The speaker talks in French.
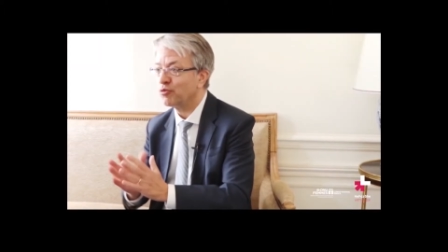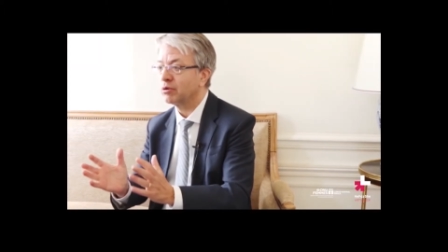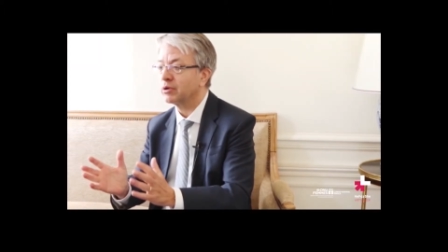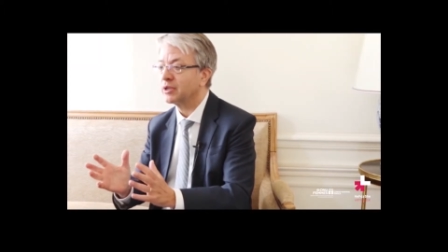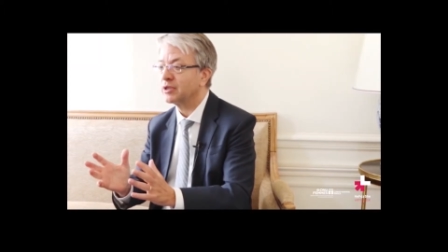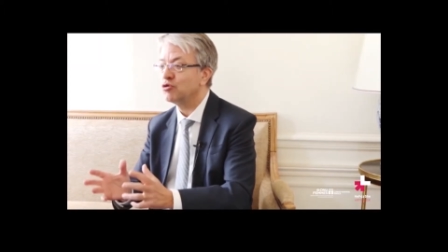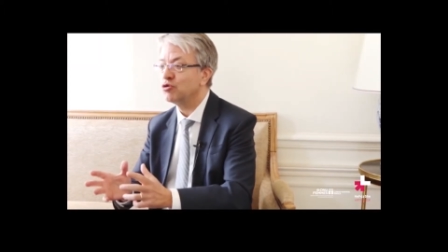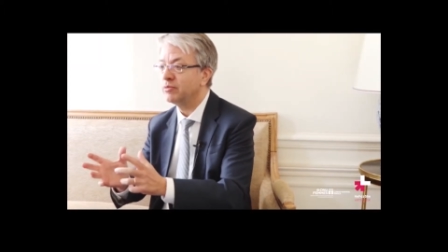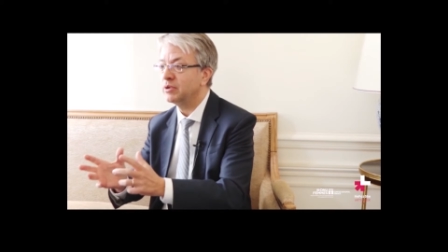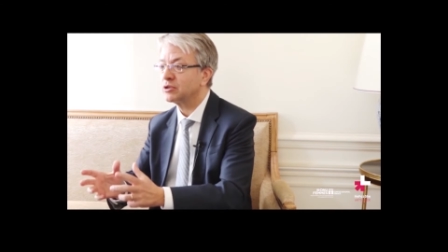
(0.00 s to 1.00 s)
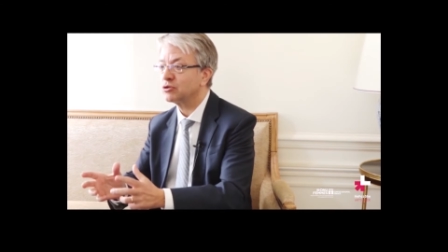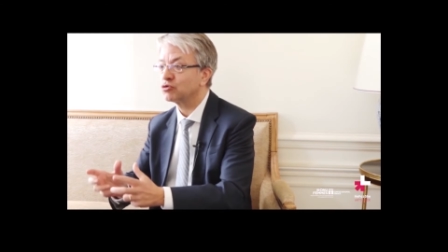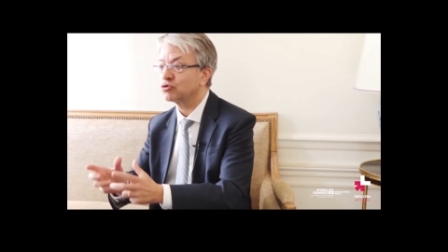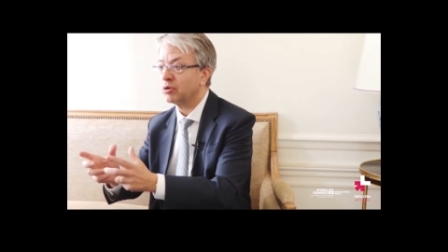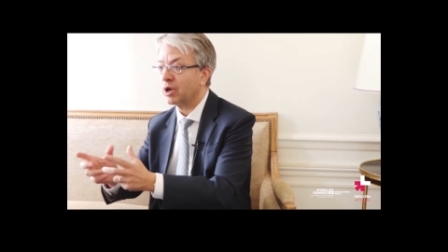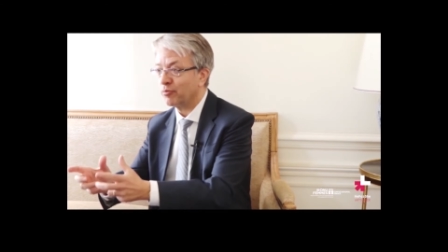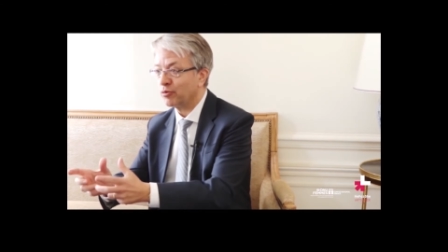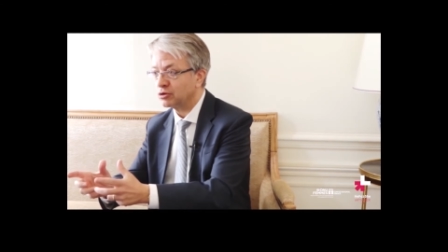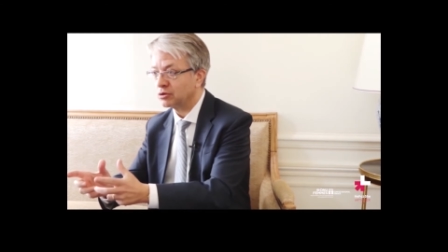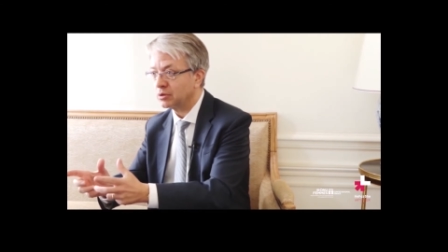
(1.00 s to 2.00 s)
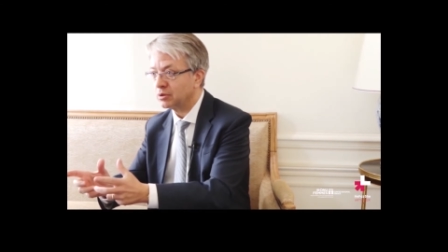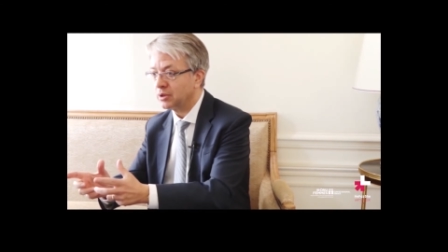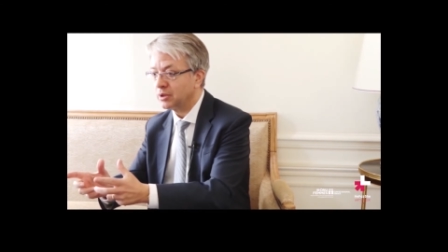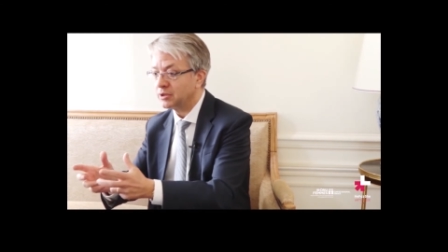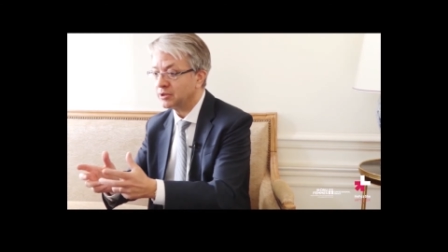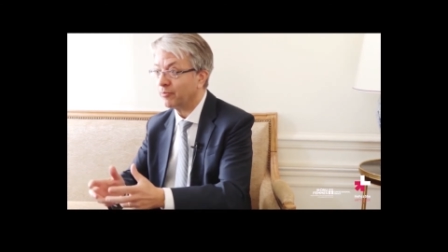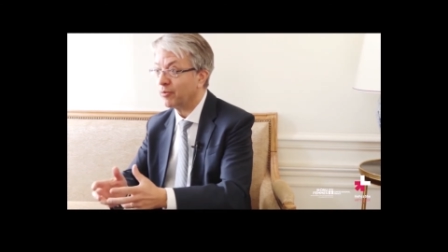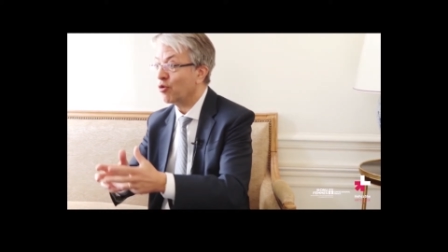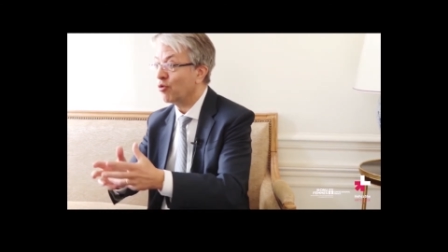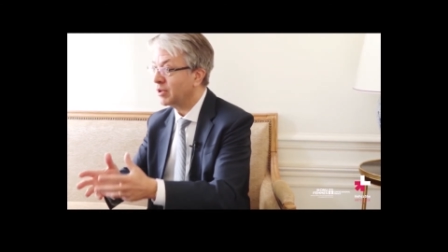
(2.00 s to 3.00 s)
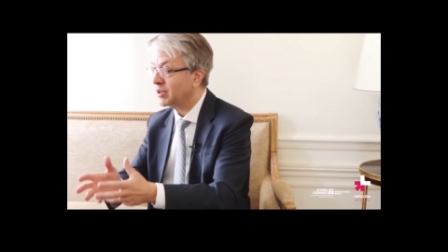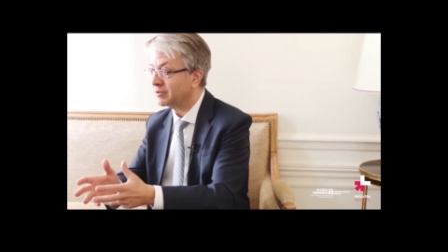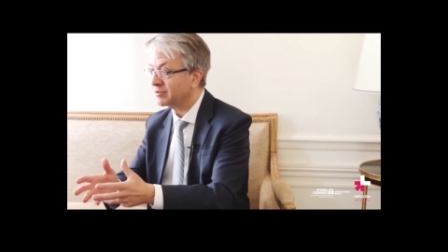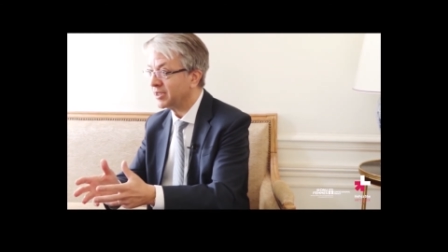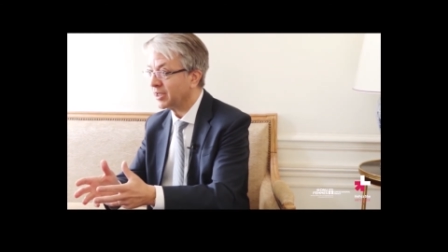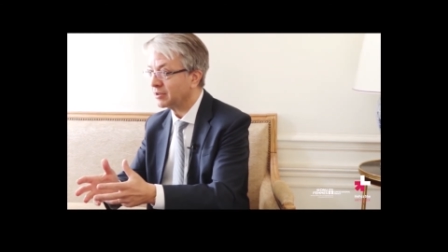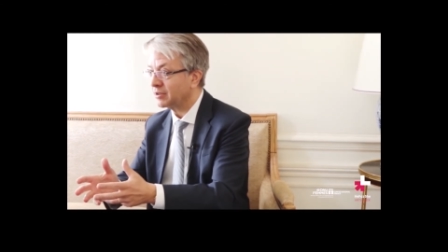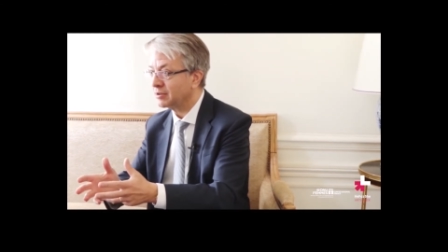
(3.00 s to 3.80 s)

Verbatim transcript: plus regarder une nomination sur un poste s'il n'y a pas au moins une candidate.